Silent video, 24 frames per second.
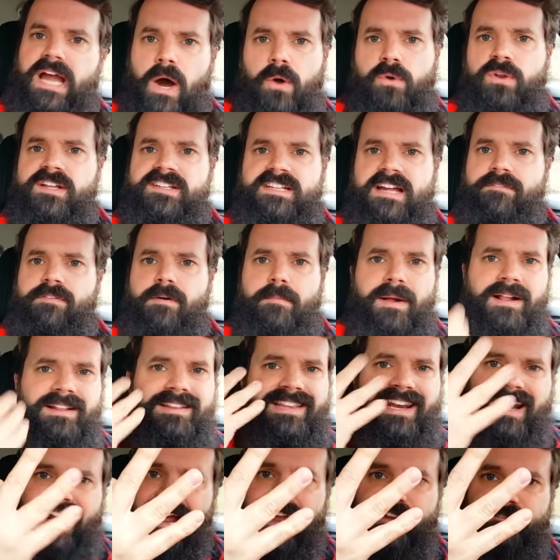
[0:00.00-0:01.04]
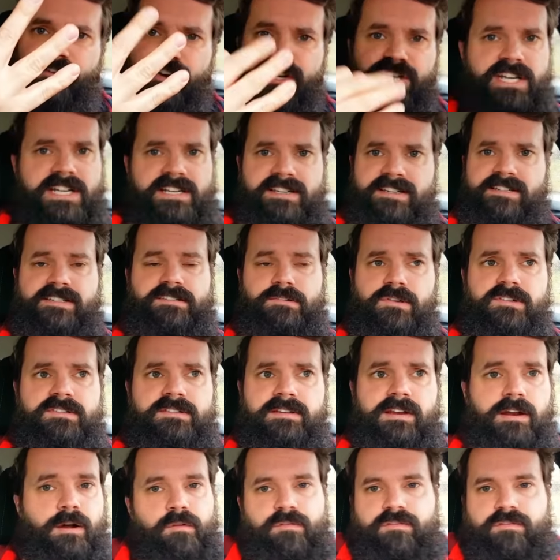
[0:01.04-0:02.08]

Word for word: hauen da jetzt einfach mal drei verschiedene Soßen drauf.